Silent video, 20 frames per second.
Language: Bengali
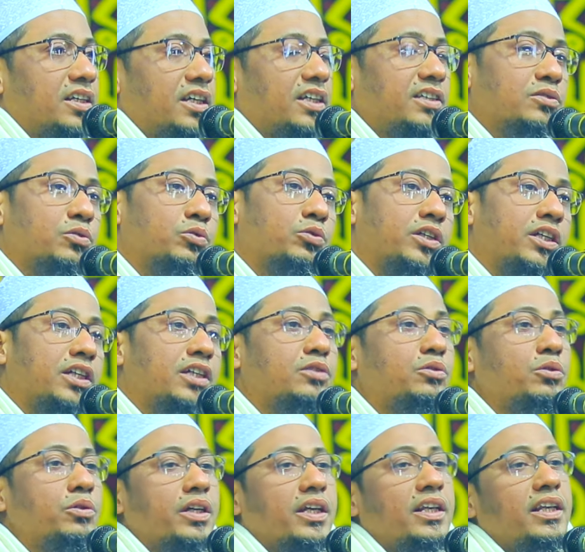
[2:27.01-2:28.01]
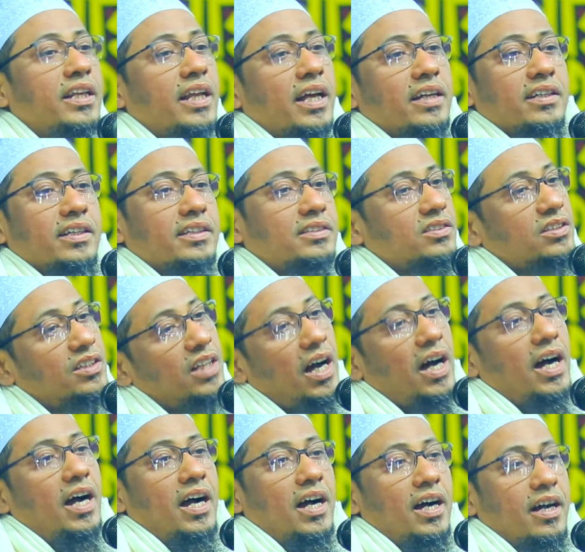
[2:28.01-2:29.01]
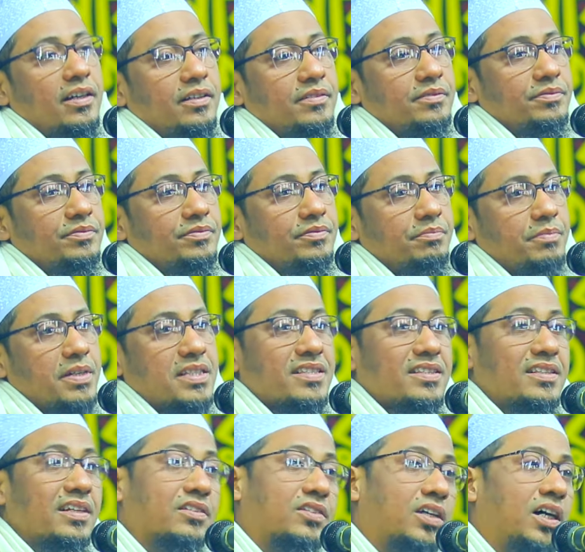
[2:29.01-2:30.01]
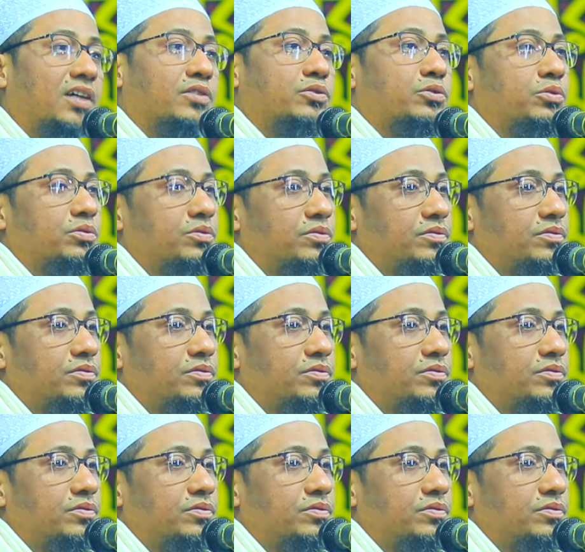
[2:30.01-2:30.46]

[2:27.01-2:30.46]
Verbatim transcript: ইন উরিদু ইল্লাল ইসলাহ মাস্তাতাত